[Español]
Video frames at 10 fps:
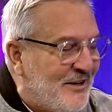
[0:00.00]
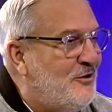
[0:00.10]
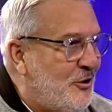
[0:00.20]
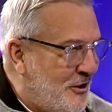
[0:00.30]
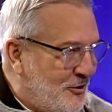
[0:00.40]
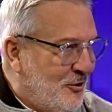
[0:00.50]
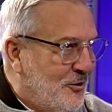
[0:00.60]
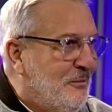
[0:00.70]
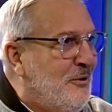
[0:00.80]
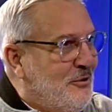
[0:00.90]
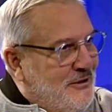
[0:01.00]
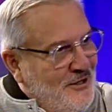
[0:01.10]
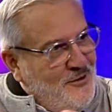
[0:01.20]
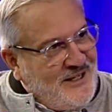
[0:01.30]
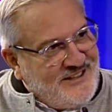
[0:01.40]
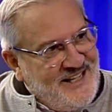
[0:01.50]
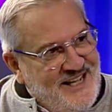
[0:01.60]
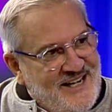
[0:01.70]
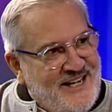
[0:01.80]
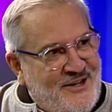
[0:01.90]
Yo sé todo, pero tengo que
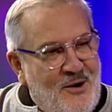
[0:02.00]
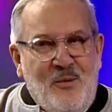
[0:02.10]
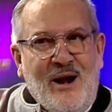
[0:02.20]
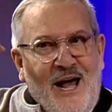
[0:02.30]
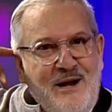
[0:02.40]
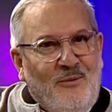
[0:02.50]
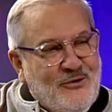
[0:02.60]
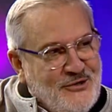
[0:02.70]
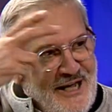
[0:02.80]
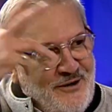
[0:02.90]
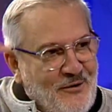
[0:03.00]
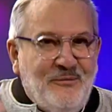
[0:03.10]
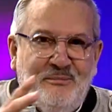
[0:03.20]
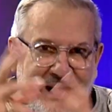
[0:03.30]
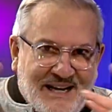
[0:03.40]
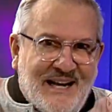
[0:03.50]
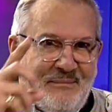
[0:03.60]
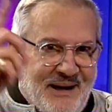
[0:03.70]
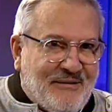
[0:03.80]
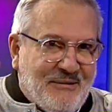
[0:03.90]
ser como el vocero, valga la
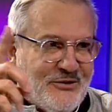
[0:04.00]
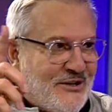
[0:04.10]
palabra. Que usted no